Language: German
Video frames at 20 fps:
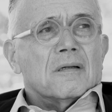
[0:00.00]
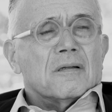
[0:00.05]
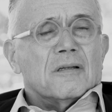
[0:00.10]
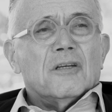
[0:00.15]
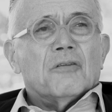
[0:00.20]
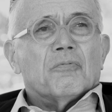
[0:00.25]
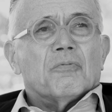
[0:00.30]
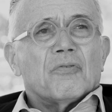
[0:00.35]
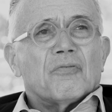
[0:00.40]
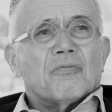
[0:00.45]

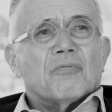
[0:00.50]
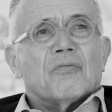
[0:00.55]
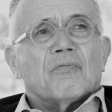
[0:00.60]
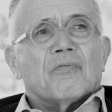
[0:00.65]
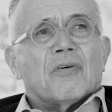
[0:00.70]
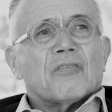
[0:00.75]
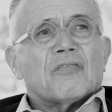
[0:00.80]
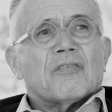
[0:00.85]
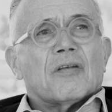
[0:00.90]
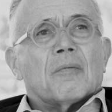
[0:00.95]
Nicht,
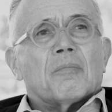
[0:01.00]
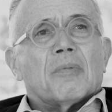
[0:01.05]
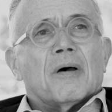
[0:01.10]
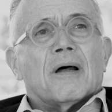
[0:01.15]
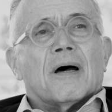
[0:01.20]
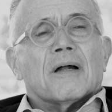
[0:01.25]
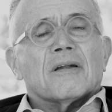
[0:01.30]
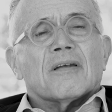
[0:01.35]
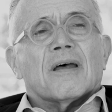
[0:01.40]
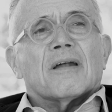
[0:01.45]
was
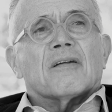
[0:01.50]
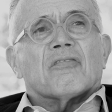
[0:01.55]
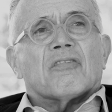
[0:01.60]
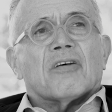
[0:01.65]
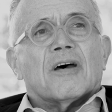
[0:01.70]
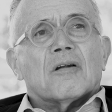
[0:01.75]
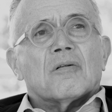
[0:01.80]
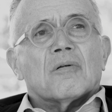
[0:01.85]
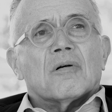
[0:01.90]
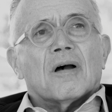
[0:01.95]
dabei an
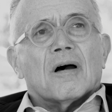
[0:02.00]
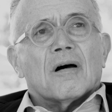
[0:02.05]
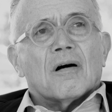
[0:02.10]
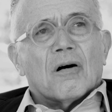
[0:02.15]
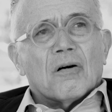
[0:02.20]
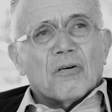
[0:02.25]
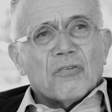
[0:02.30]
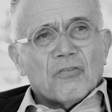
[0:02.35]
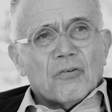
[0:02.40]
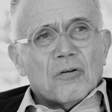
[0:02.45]
Entscheidungen
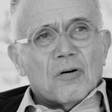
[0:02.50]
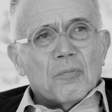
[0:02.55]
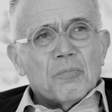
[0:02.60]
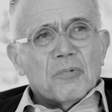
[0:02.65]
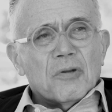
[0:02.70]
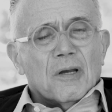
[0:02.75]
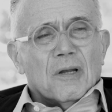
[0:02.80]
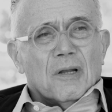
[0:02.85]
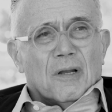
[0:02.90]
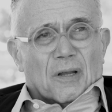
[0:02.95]
herauskommt,